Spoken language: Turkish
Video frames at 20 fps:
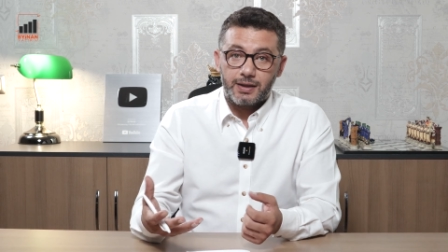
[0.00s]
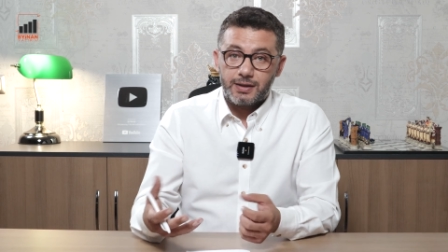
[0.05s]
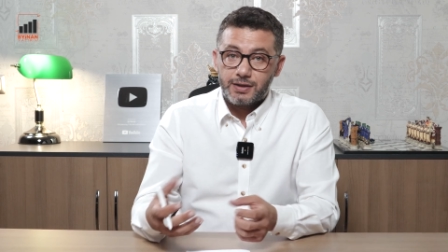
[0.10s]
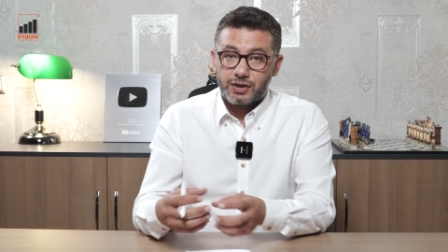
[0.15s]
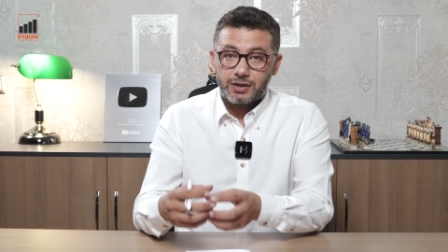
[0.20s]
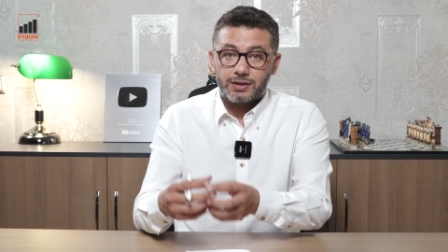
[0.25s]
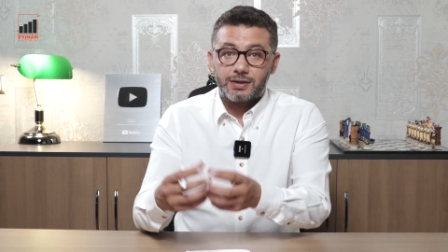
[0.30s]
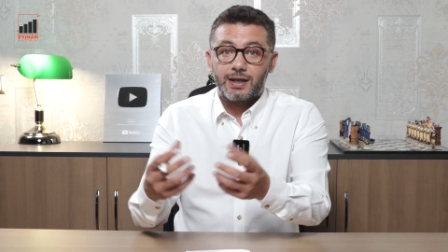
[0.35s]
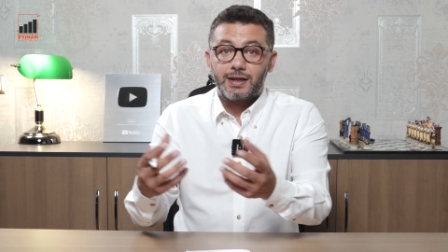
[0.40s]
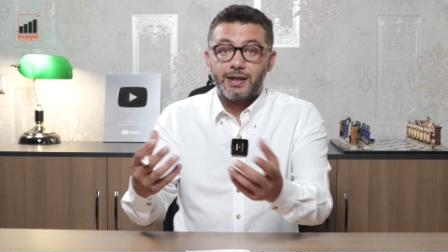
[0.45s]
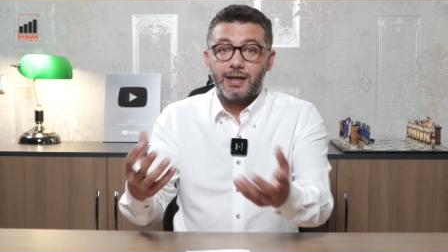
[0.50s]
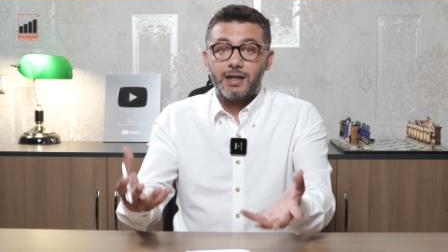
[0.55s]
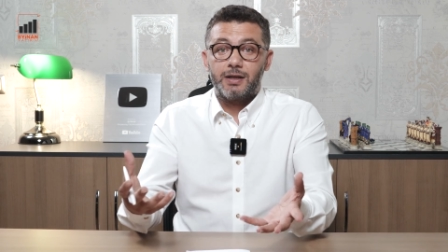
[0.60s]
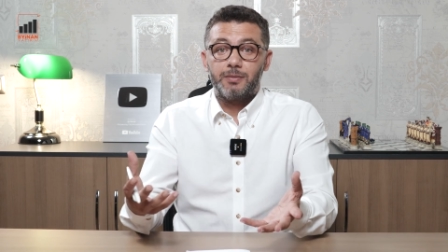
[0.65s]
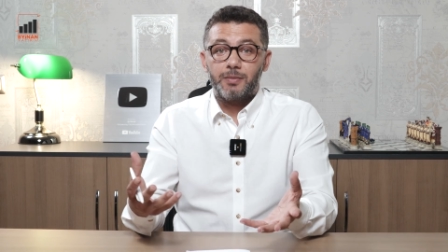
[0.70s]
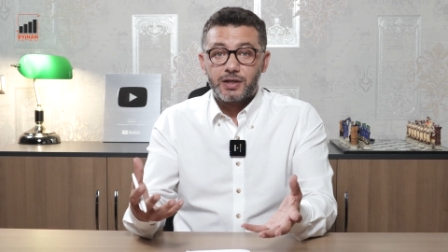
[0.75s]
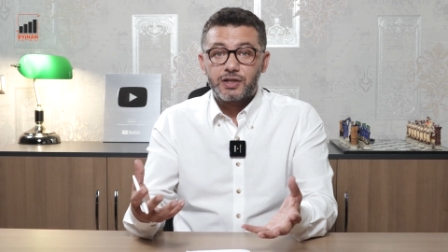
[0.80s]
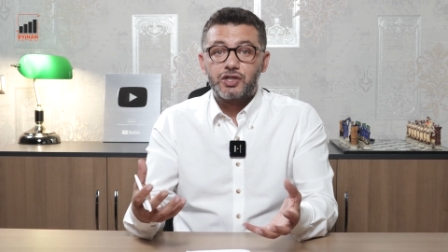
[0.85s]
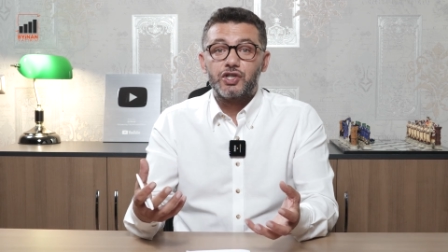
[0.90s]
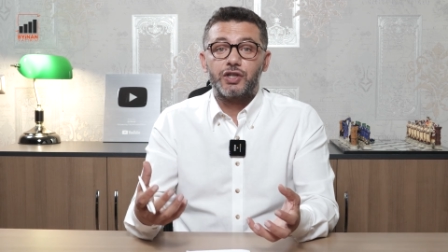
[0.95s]
içinden
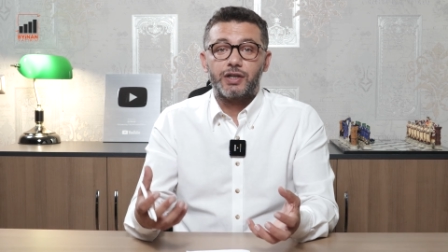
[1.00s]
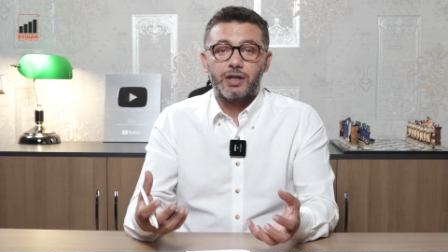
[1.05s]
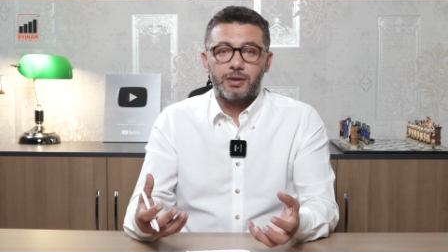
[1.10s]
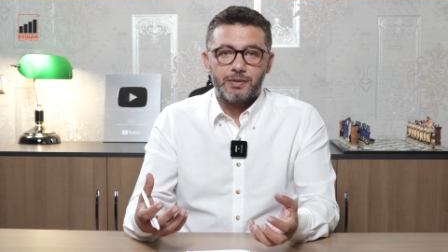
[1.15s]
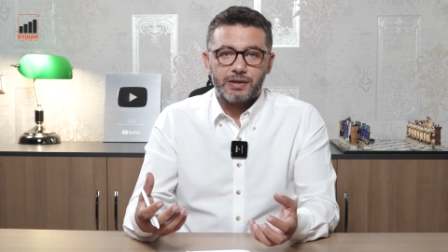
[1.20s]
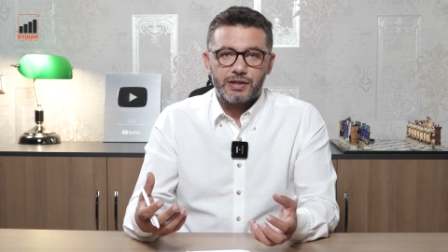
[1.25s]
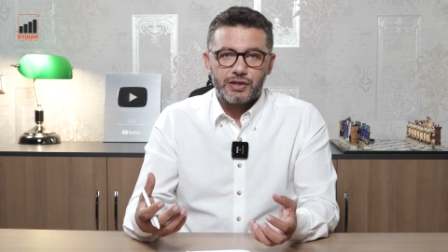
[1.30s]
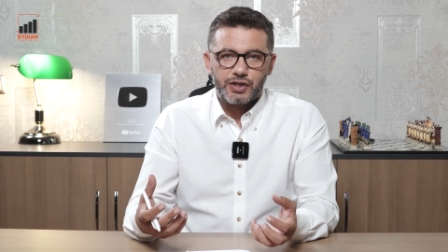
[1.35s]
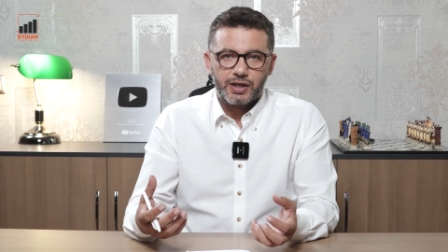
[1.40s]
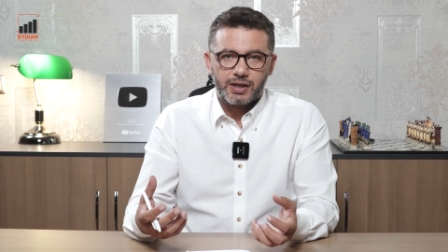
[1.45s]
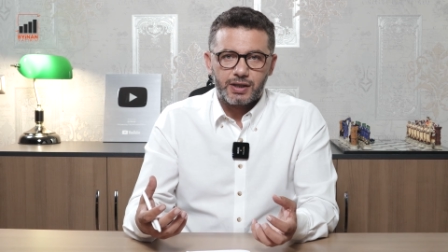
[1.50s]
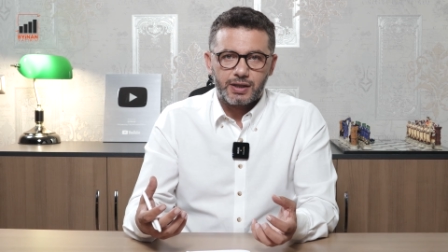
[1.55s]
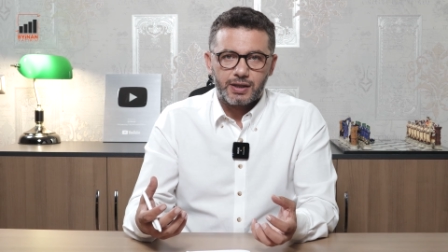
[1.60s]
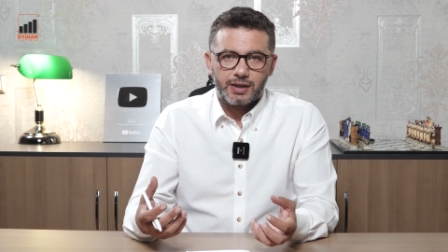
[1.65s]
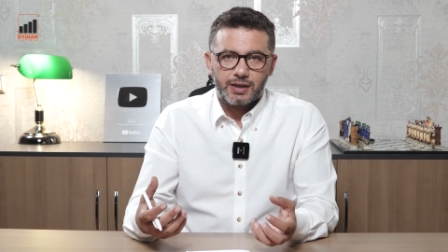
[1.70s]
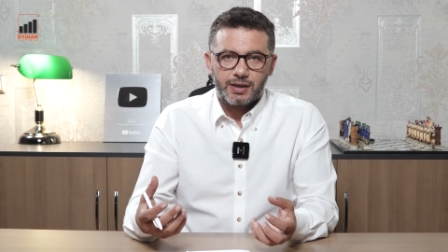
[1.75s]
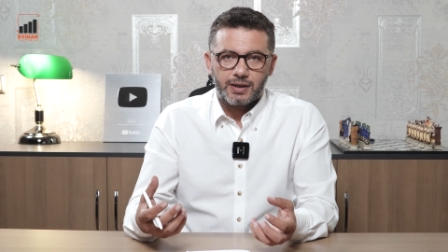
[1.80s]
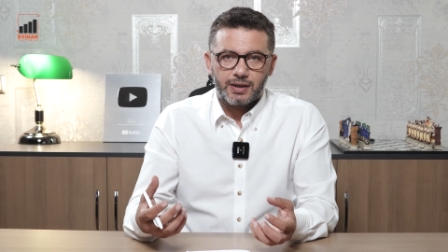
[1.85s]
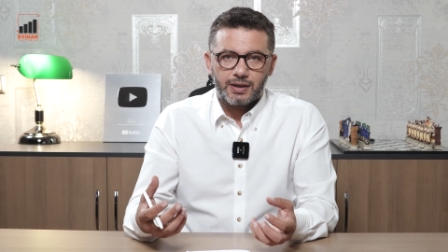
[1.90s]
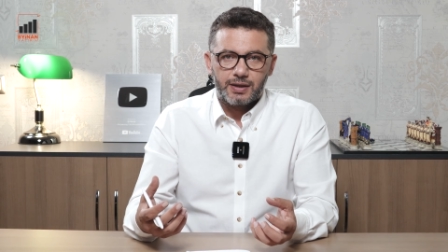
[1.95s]
elmas
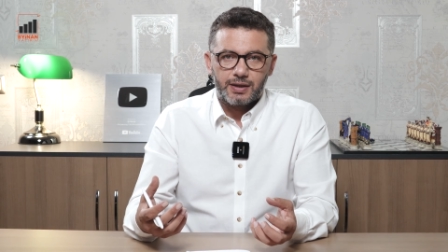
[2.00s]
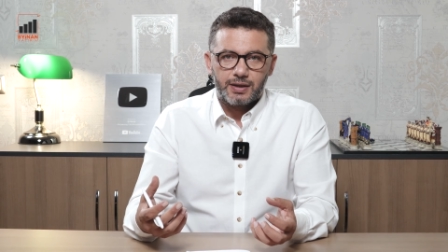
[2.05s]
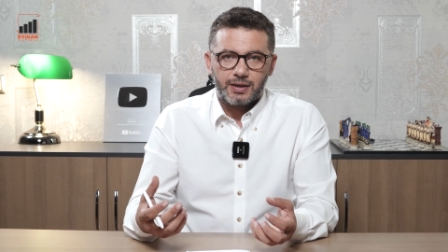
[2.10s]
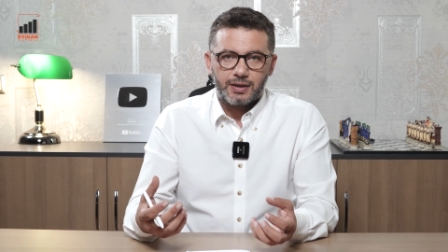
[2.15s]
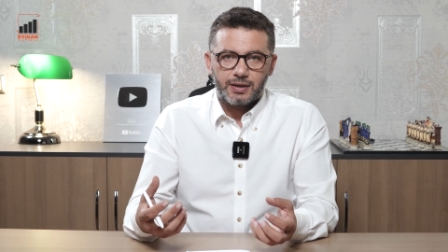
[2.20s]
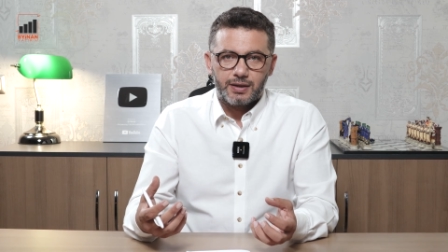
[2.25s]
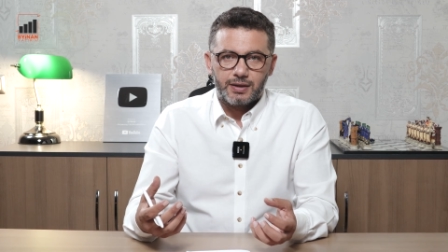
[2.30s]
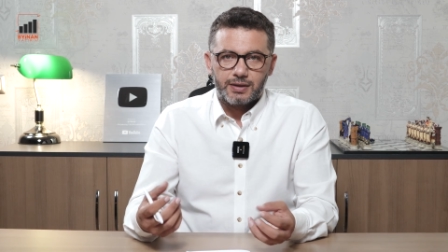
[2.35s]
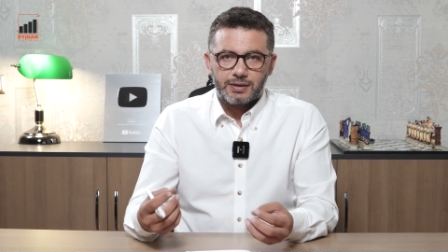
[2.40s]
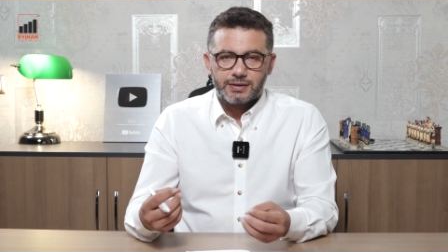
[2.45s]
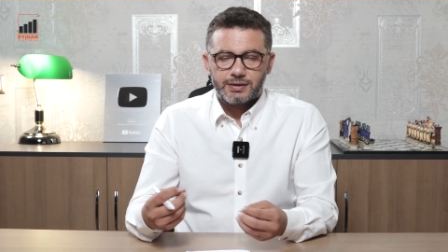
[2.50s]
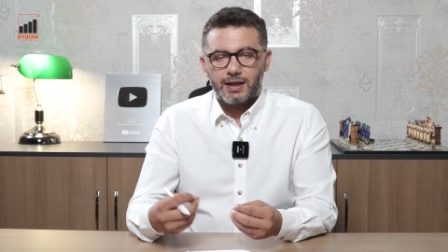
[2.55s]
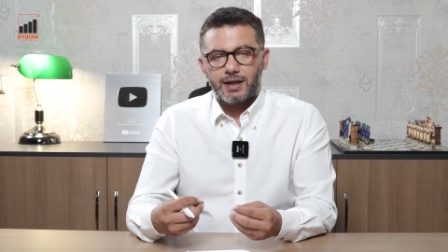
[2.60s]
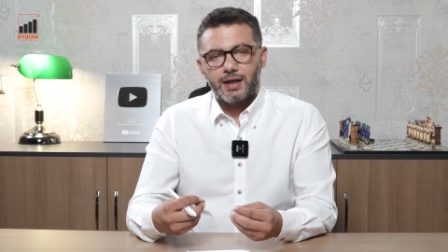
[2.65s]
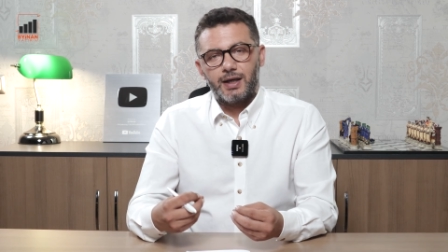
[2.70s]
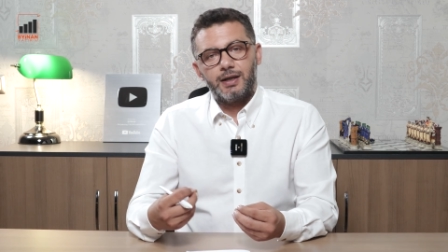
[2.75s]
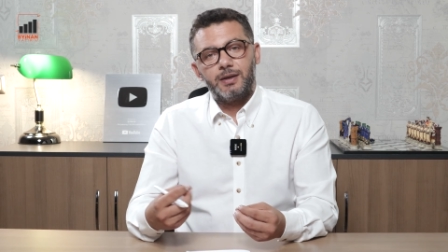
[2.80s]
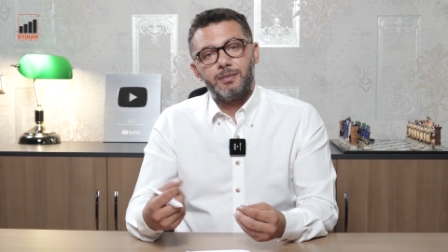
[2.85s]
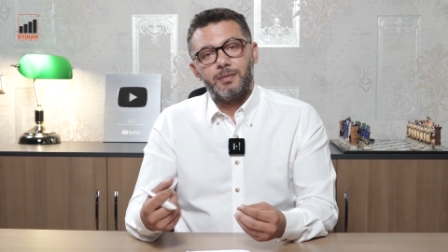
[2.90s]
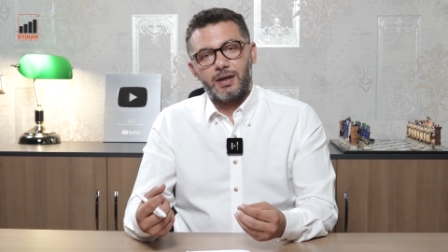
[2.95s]
çıkabilecek
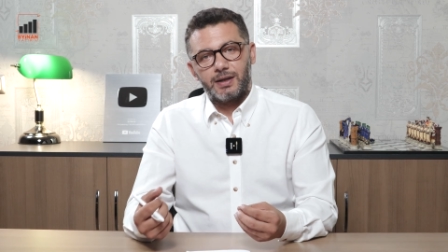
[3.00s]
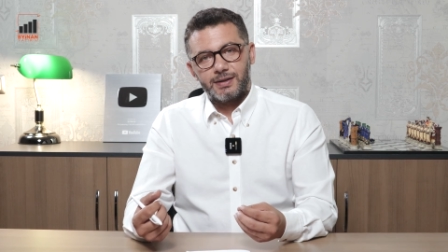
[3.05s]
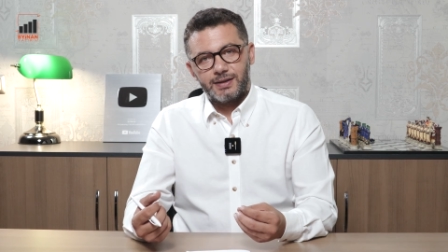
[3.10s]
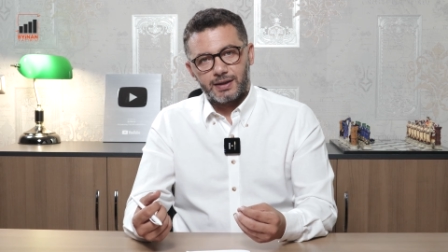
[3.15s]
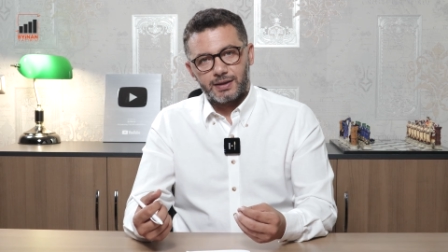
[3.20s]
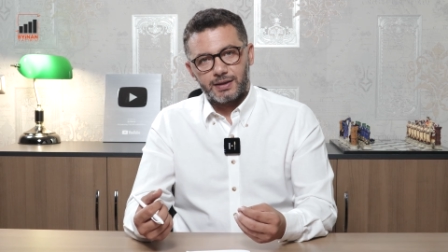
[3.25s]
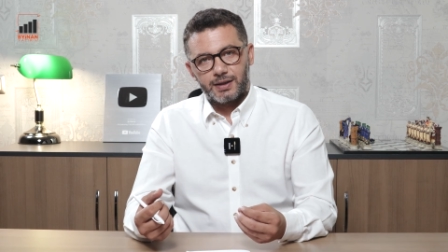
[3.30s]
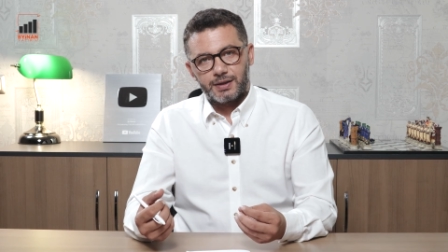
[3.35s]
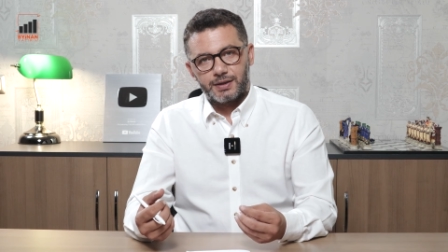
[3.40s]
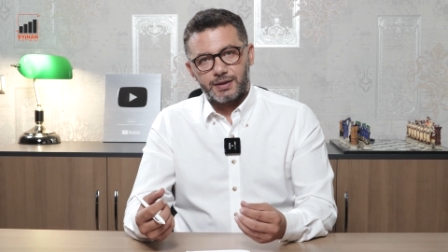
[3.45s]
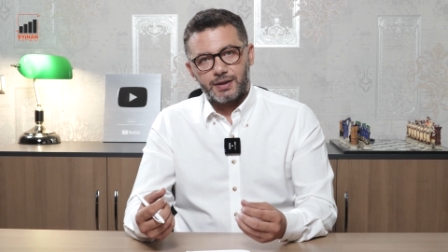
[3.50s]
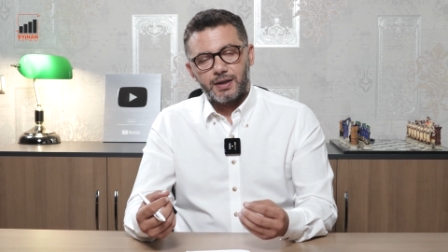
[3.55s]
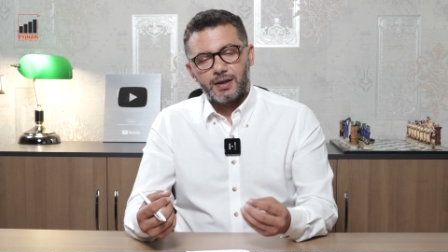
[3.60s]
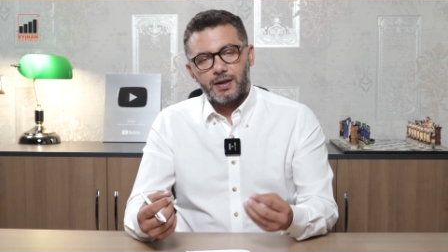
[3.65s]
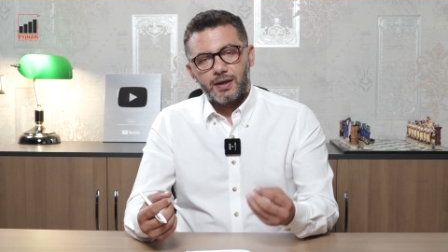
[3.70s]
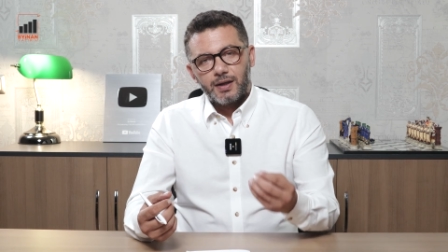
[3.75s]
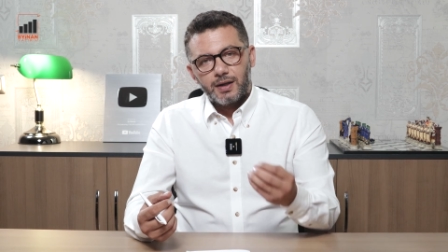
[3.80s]
değerli madenler.